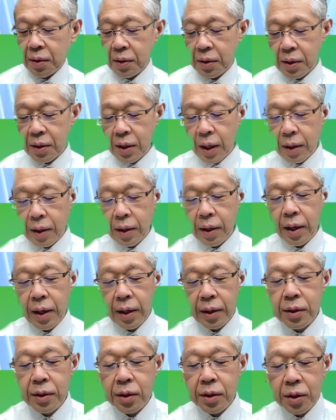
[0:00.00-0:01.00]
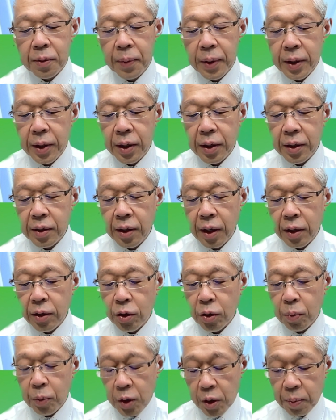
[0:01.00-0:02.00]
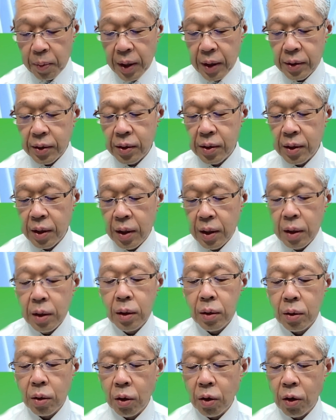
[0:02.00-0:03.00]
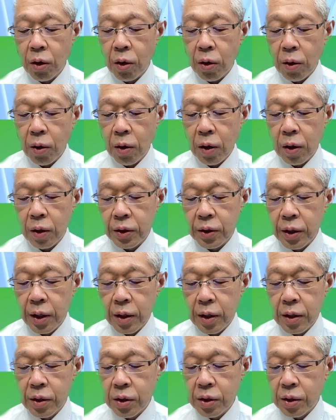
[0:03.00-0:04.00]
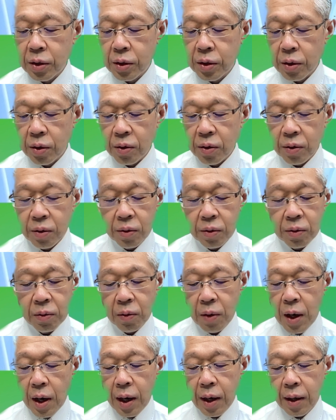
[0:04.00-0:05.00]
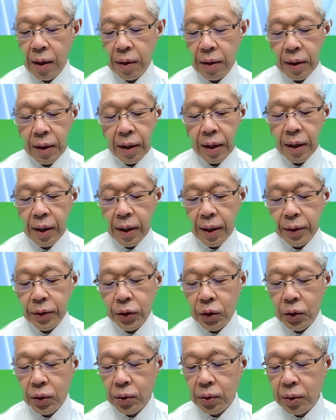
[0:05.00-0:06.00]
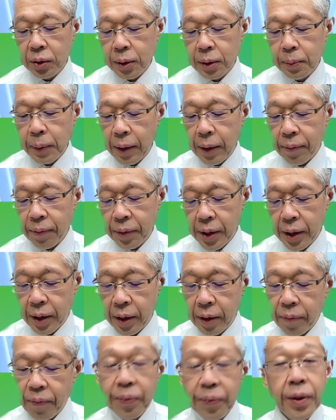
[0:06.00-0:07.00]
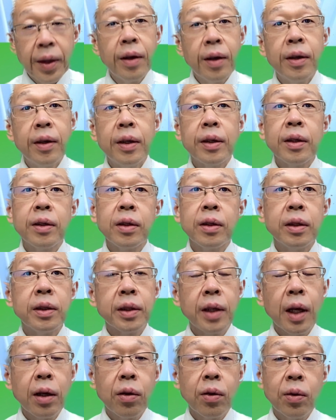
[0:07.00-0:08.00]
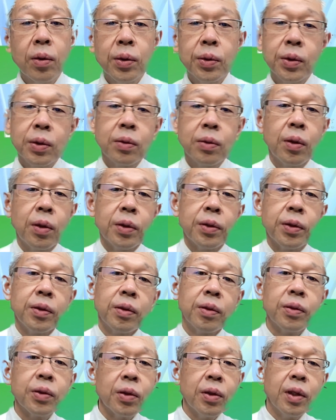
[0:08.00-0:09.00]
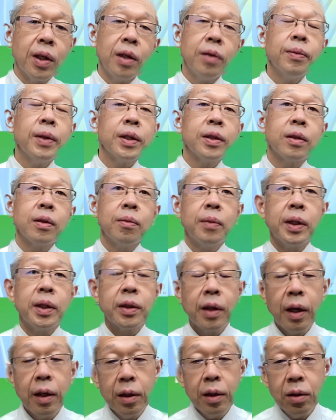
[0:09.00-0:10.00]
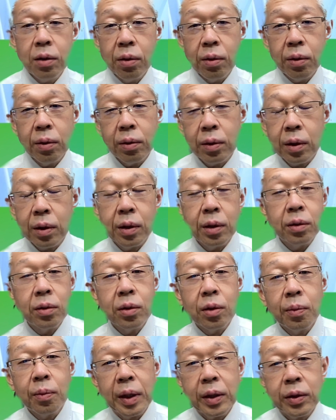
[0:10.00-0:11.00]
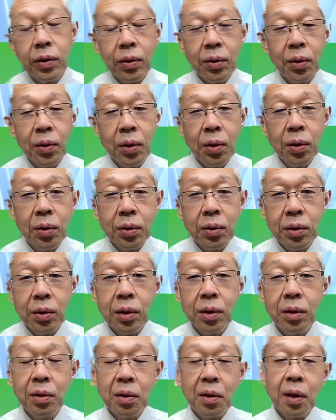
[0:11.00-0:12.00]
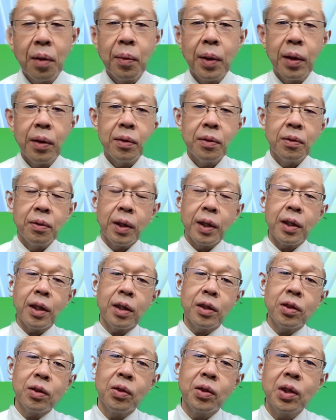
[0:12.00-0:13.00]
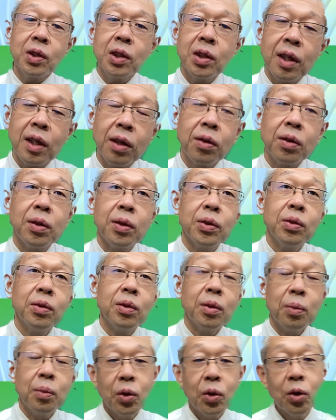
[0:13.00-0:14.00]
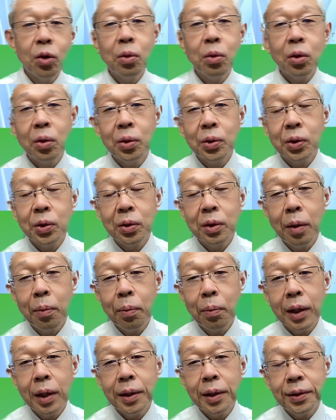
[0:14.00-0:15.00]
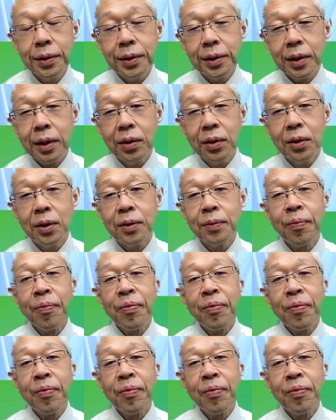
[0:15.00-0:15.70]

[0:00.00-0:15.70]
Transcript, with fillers: 使って進めていきたいと思いますとセッションは12番でサイコロを作ろうということになります、まあ、サイコロっていうとすごろくっていうのが、まあ、私の小さい頃っていうともうほぼ50年前なんですけど